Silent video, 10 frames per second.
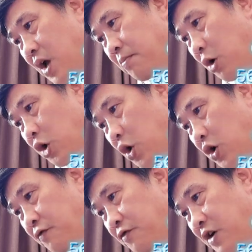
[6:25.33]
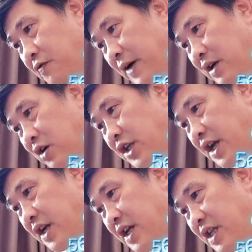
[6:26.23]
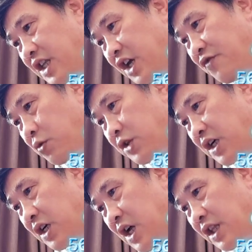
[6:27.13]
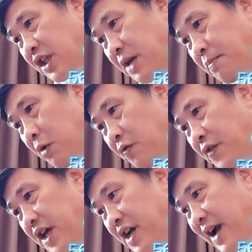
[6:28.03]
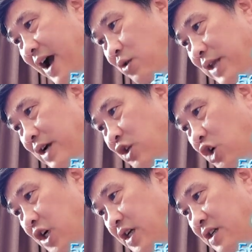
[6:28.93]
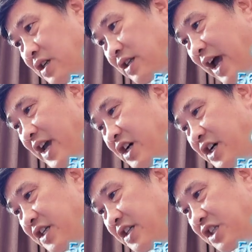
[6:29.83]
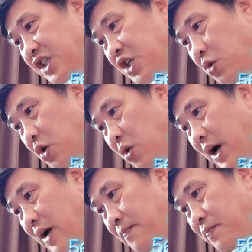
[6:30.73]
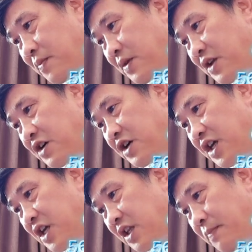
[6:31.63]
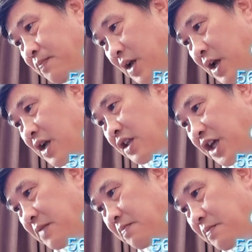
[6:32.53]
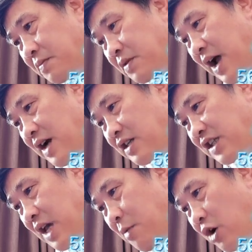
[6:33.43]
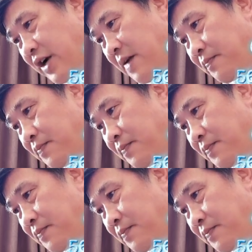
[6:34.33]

Một hồi vừa vặn có thể đi tiểu phục tự, tìm một vị cao tăng cho ngươi, thay ngươi siêu độ à. Ngươi yên tâm, tiền ta sẽ bỏ ra.